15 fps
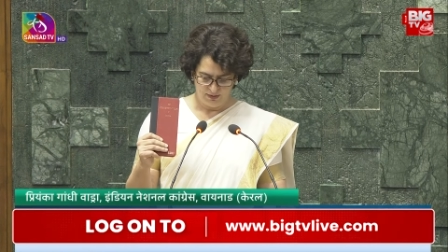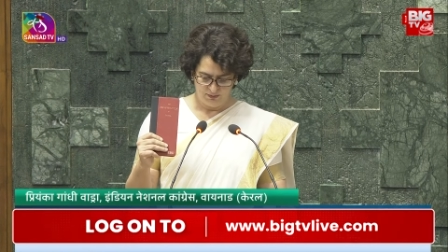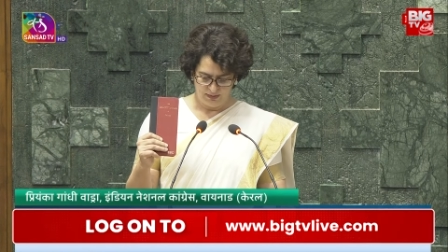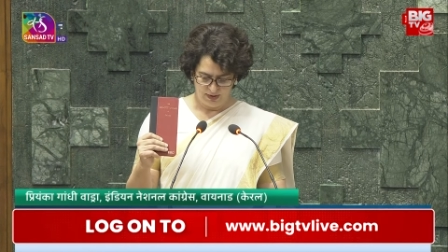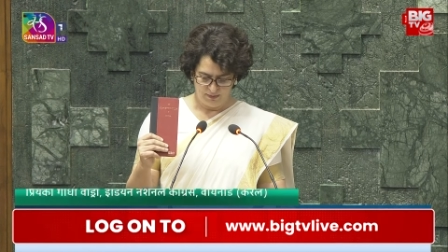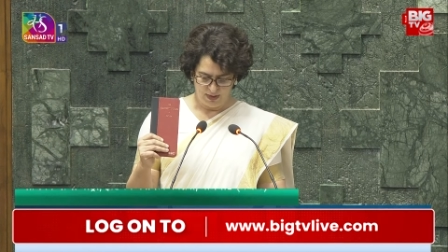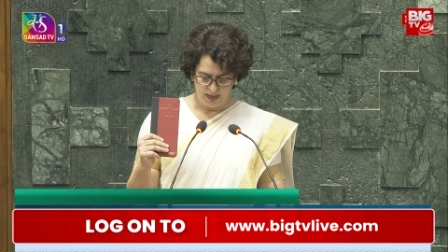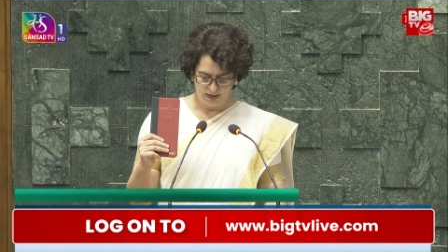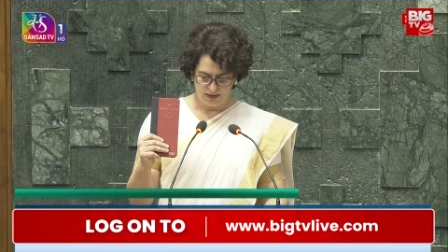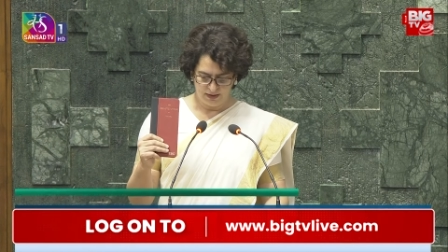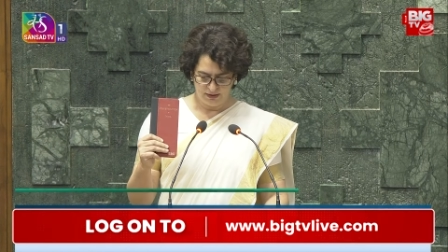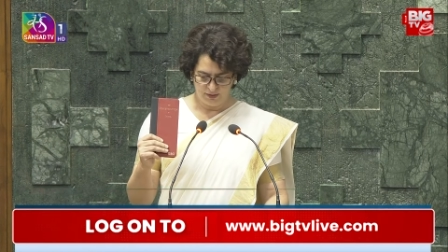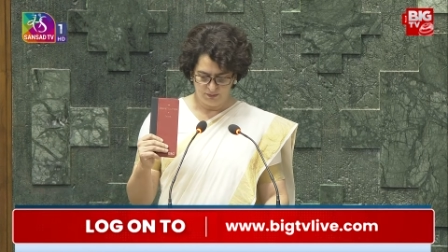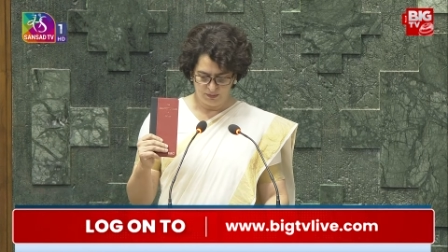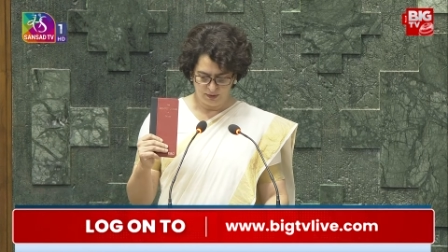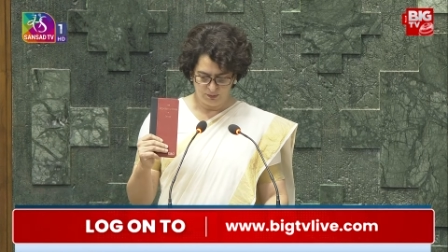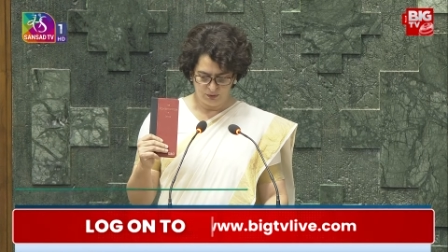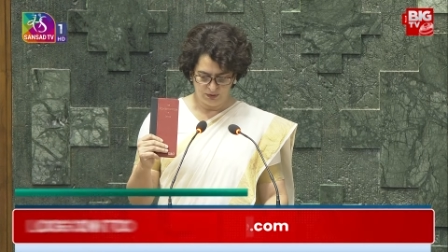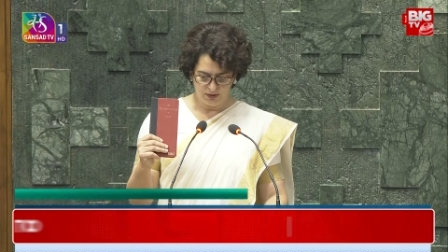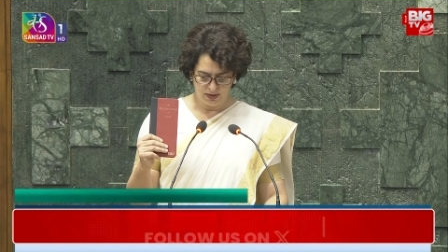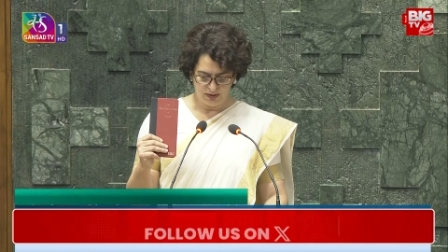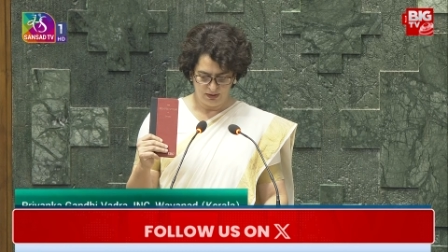मैं भारत की
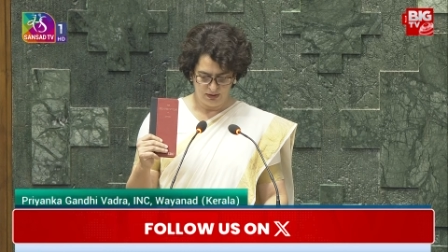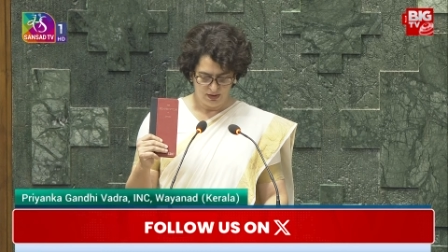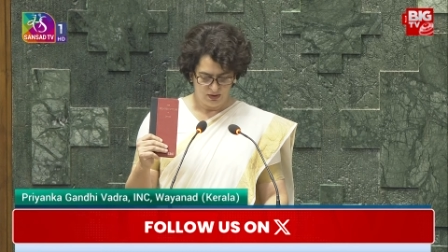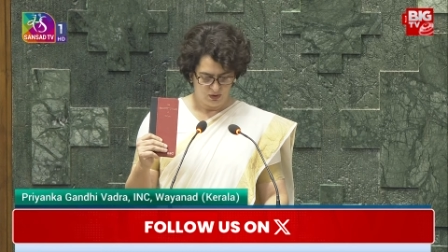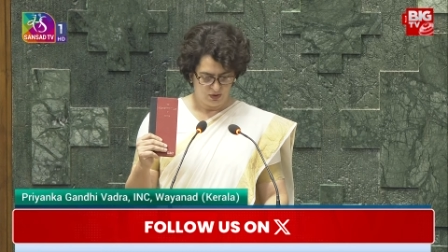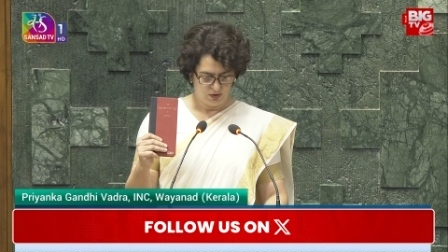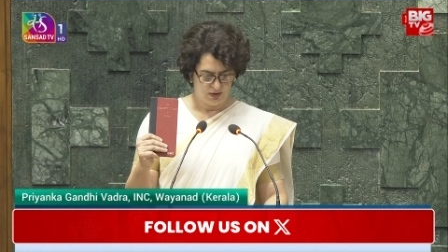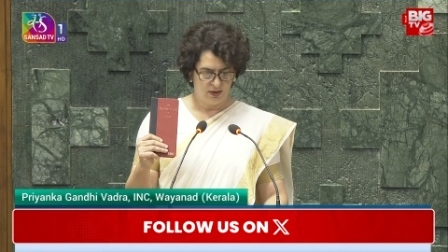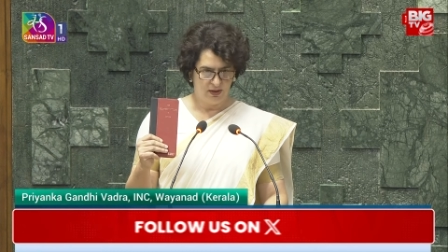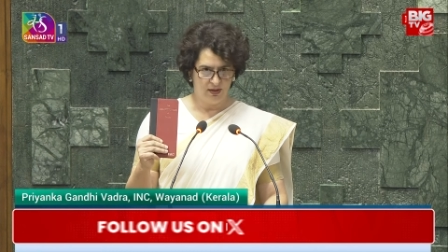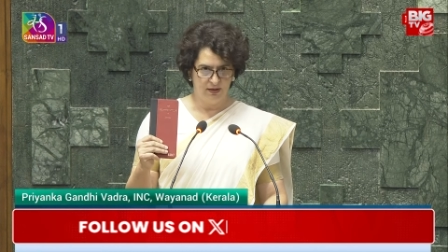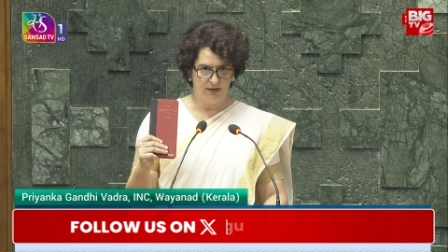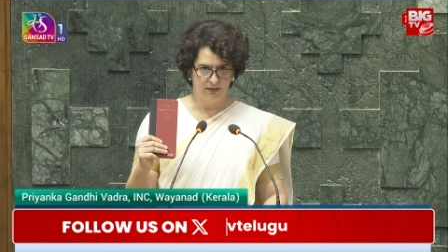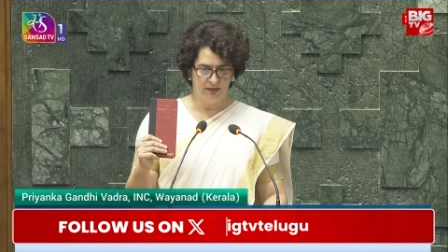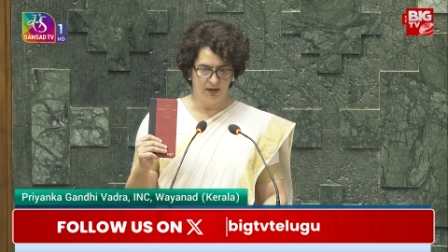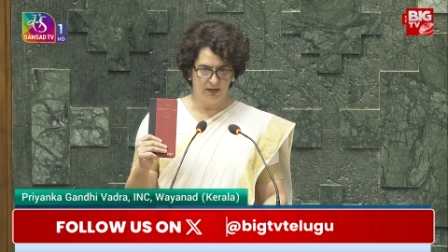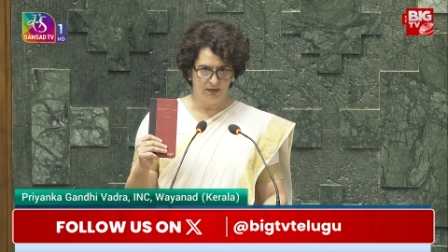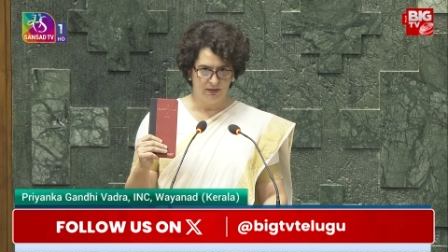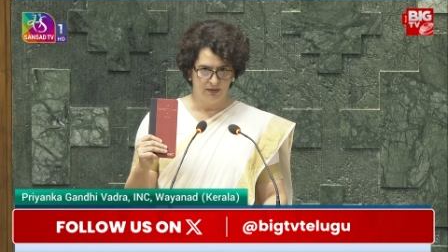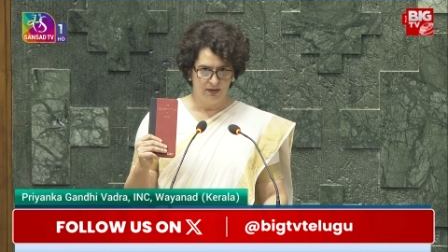प्रभुता और अखंडता